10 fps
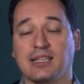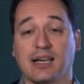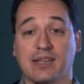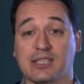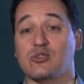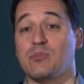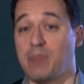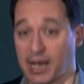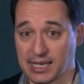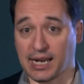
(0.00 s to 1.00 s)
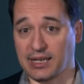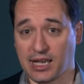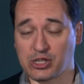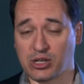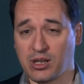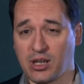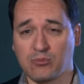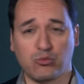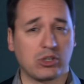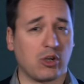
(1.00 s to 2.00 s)
elle traverse Paris à la nage,
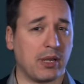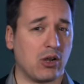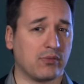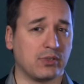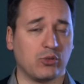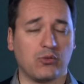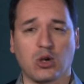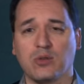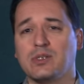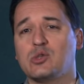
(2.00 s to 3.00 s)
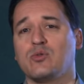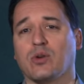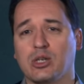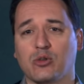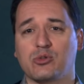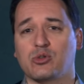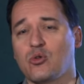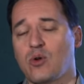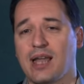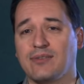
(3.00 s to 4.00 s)
puis comme elle a envie de voir le Vésuve en
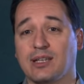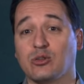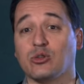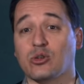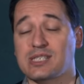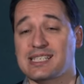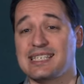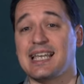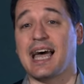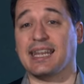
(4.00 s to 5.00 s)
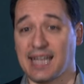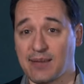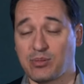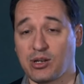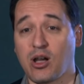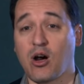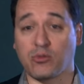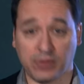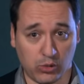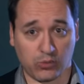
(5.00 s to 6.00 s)
éruption, elle va de Nancy à Naples
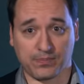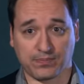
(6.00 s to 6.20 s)
en vélo.